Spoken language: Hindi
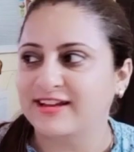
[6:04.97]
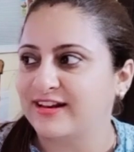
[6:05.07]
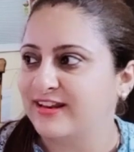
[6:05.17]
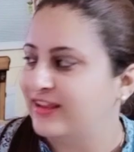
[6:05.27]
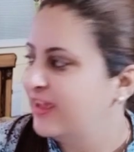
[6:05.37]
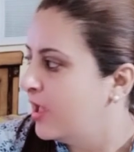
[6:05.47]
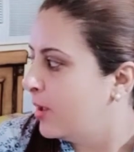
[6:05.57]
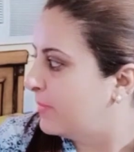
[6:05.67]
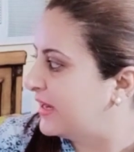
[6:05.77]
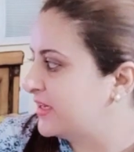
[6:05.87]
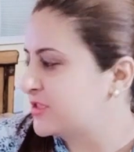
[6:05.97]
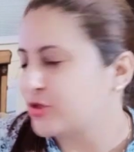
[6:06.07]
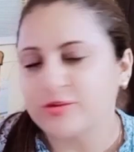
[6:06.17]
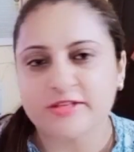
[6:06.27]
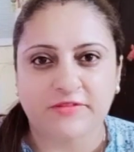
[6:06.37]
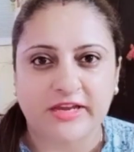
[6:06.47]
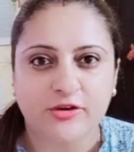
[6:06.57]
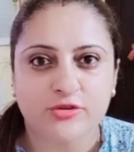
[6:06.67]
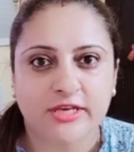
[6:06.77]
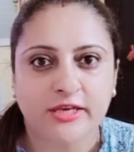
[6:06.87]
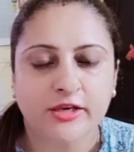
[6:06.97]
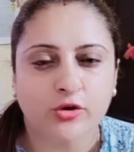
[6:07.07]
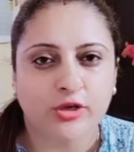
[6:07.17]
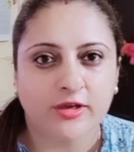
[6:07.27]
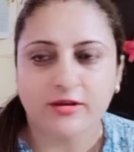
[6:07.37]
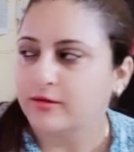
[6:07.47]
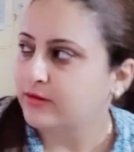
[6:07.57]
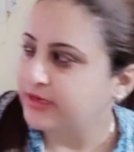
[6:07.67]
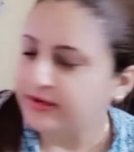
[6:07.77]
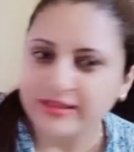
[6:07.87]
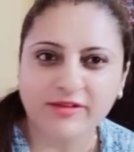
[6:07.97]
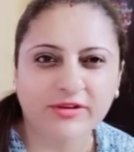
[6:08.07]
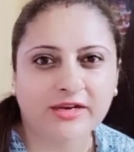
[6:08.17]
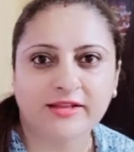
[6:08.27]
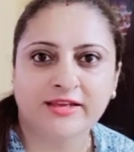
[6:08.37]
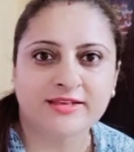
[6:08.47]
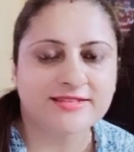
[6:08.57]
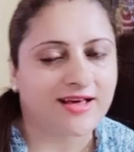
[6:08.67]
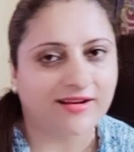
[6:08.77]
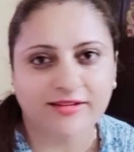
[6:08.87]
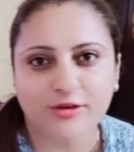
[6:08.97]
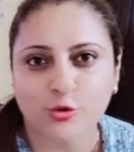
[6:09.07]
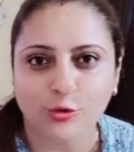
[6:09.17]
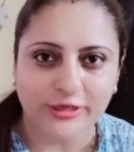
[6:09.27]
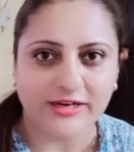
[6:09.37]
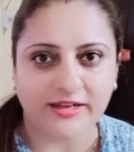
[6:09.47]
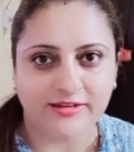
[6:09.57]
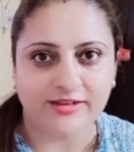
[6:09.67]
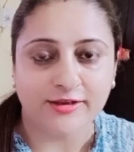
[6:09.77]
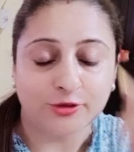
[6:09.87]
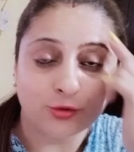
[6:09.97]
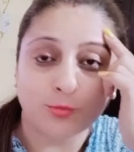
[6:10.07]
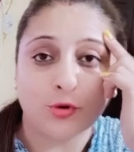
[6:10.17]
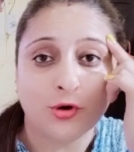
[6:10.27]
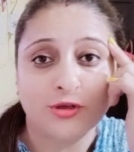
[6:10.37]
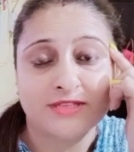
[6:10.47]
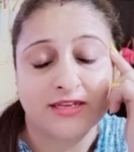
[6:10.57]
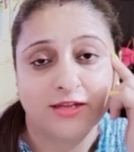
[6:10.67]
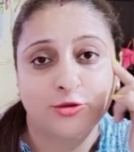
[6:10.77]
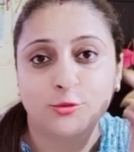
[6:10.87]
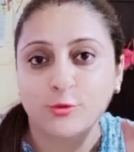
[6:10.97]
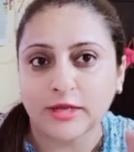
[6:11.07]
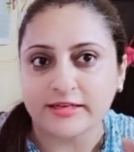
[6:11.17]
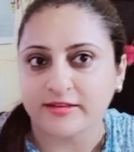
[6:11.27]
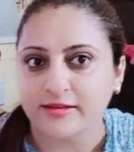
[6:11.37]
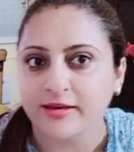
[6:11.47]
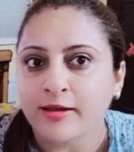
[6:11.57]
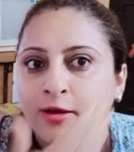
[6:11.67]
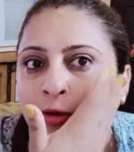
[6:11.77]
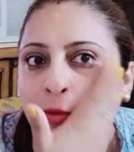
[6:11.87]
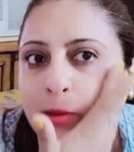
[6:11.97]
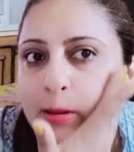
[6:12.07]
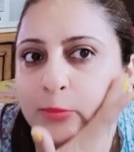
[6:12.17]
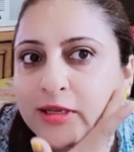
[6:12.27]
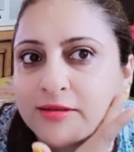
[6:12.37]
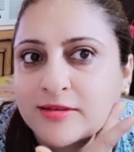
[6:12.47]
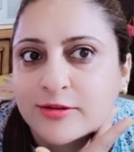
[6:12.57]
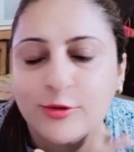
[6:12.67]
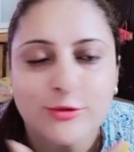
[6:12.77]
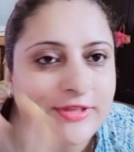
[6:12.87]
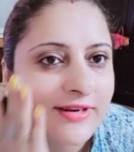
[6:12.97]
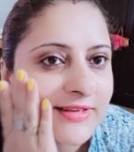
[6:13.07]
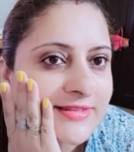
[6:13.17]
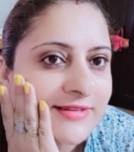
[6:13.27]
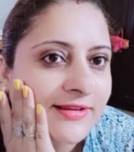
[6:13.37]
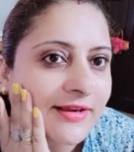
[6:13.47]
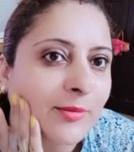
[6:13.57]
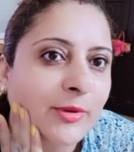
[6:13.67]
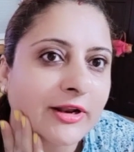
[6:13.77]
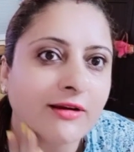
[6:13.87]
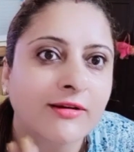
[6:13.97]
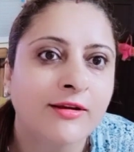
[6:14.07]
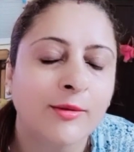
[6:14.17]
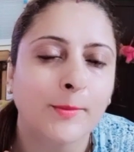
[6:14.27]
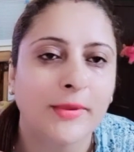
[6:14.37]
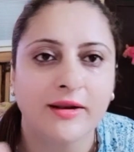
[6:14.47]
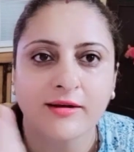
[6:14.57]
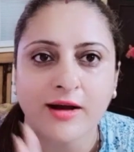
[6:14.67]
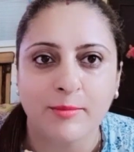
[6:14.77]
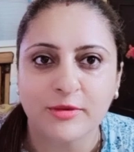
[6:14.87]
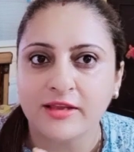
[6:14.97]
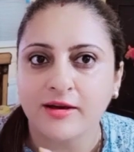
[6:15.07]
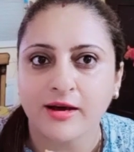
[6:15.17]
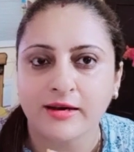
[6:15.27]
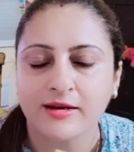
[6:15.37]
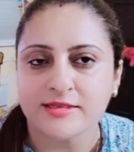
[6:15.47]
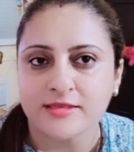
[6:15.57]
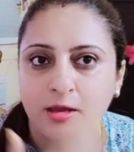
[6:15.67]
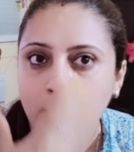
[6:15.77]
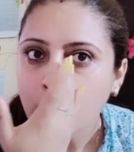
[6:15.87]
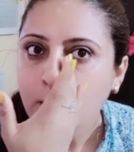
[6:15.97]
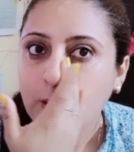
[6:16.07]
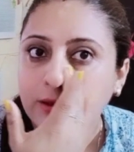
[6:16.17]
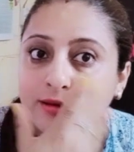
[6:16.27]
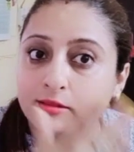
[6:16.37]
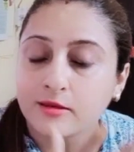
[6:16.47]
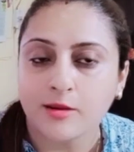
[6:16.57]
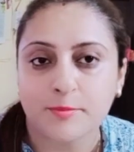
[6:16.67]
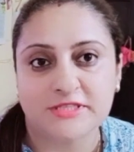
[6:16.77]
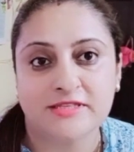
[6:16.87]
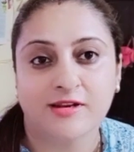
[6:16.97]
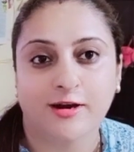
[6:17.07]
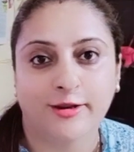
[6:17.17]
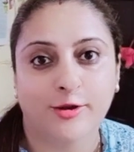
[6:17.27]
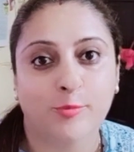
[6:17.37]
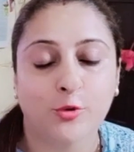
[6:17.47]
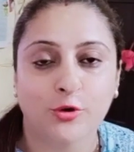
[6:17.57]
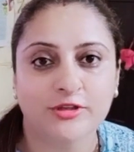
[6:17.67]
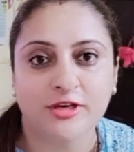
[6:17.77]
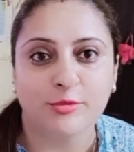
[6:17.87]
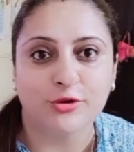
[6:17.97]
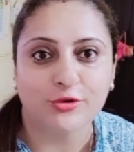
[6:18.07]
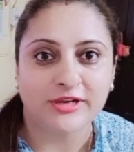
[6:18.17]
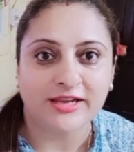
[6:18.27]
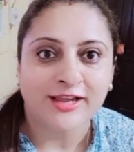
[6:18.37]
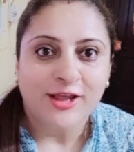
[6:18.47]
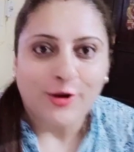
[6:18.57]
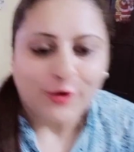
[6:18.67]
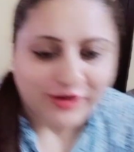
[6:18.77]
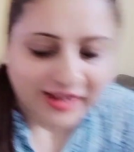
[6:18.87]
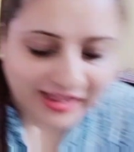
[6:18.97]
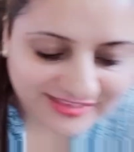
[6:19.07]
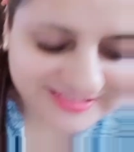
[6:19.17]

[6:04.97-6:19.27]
कर ली मैंने कहा चलो सफाई हो जाएगी क्योंकि खिड़कियां वगैरह देखिए सारा दिन खुली रहती हैं तो बहुत ज़्यादा धूल आ जाती है और आप देख सकते हो ज़रा सी देर में ना मैंने काम किया हल्का सा और कितना पसीना आ गया बहुत गर्मी हो रही है और आज